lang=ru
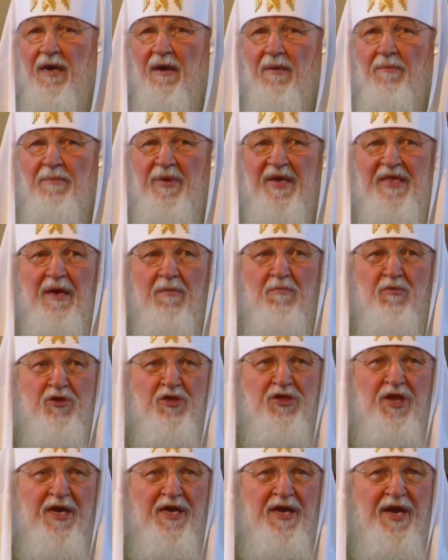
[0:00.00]
потому
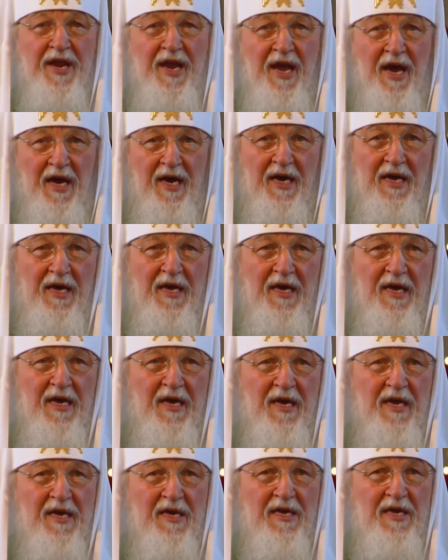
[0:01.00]
что грех
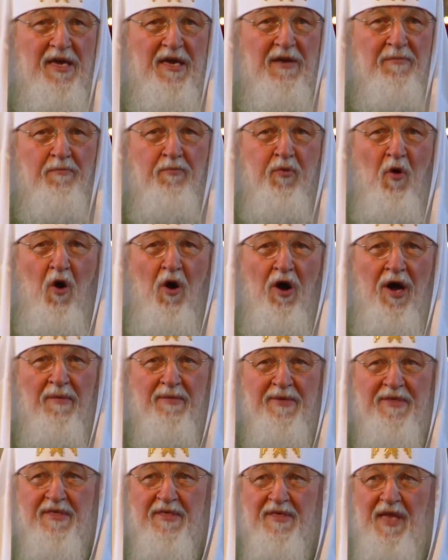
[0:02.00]
и Богом
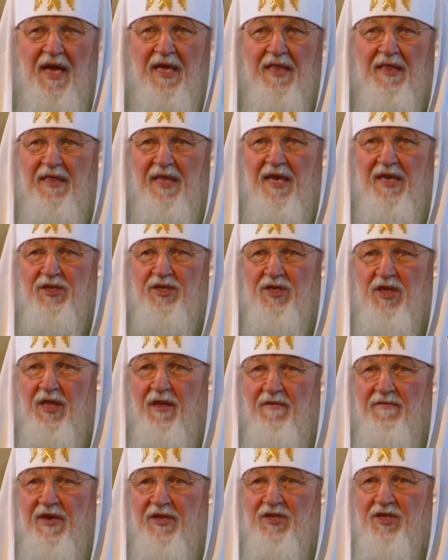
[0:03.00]
сданная
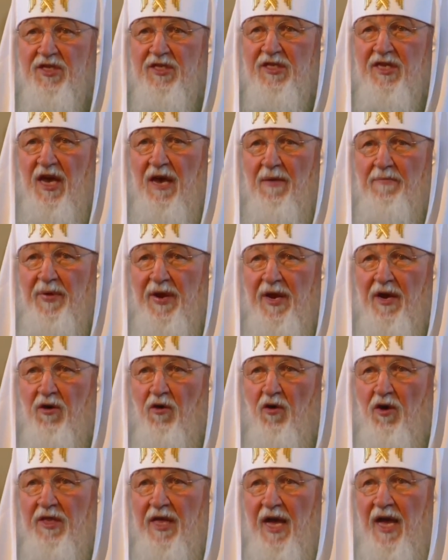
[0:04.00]
человеческая
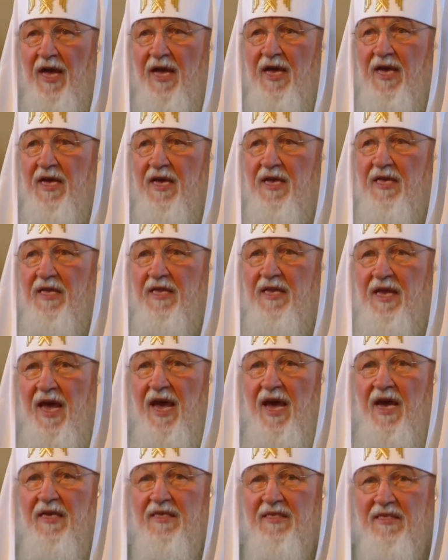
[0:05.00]
природа
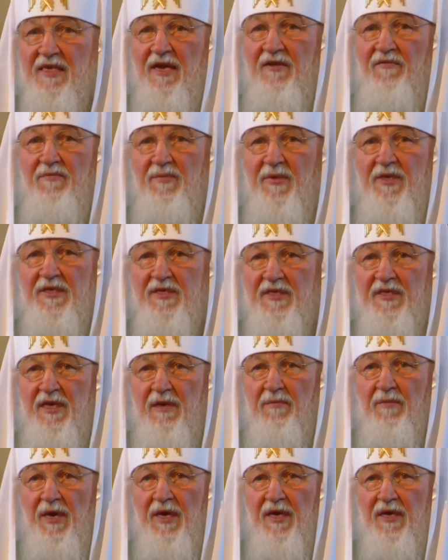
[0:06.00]

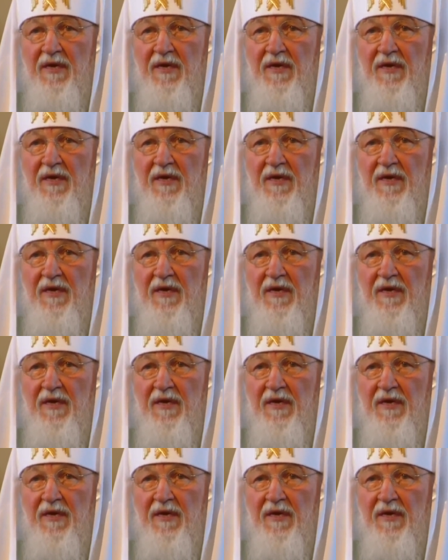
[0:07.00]
несовместимы.